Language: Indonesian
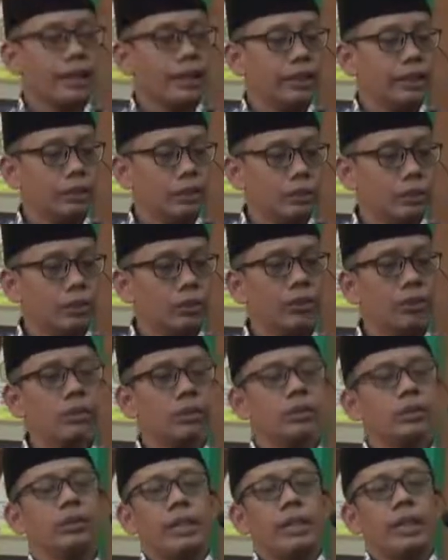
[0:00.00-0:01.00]

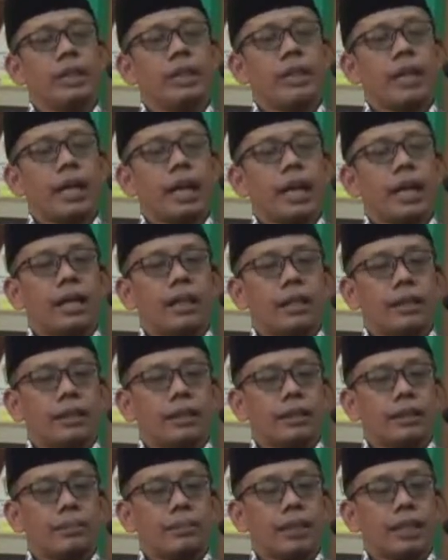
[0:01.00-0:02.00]
itu kita
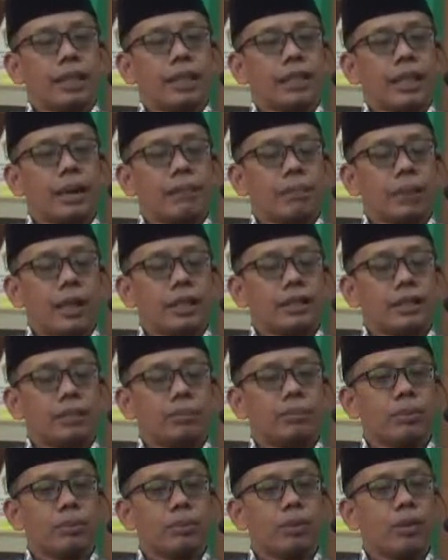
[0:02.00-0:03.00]
menetapkan 10
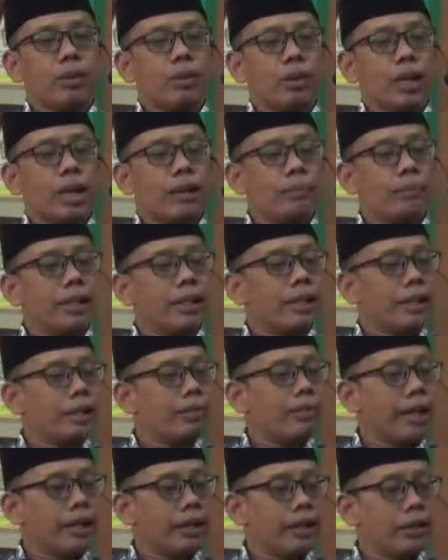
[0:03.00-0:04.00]
orang
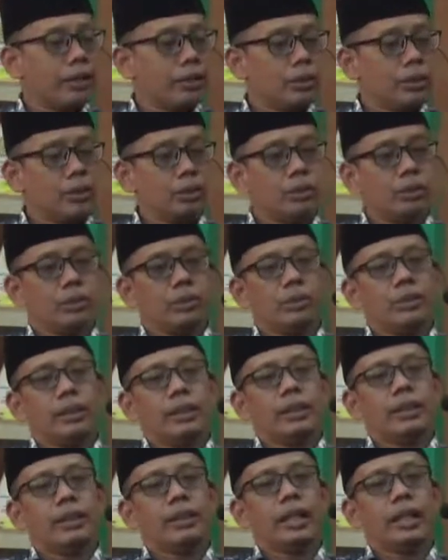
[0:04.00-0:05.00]
penerima itu
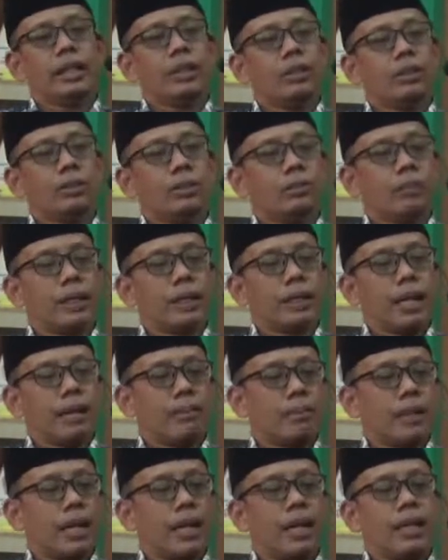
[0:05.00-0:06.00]
yaitu
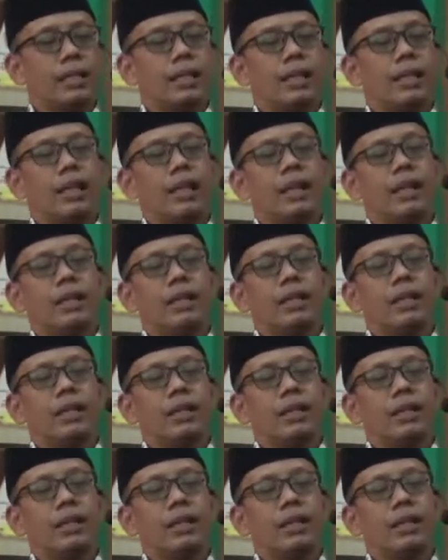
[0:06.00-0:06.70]
pertama adalah